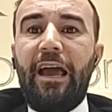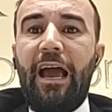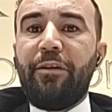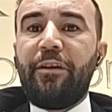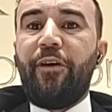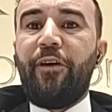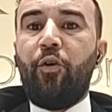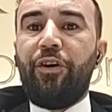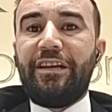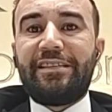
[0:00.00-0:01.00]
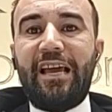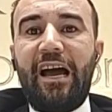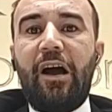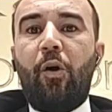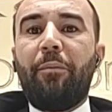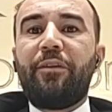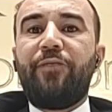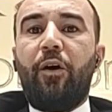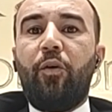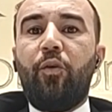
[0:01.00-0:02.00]
عم يدفعوا هن صياغه وعم
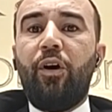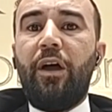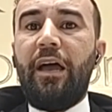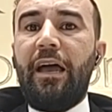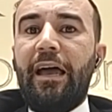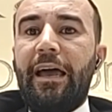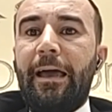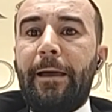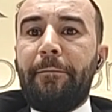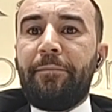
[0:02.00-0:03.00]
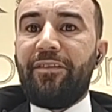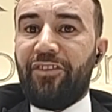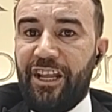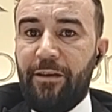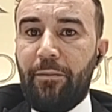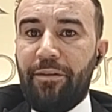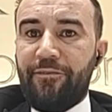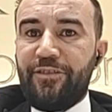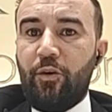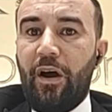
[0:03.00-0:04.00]
يدفعوا ضريبه
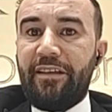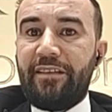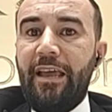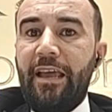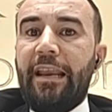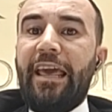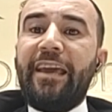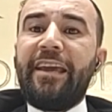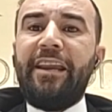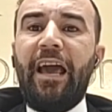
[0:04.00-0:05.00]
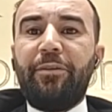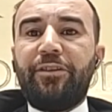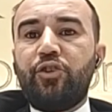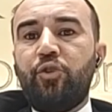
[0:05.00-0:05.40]
بنفس الوقت لهيك هن عم يتجهوا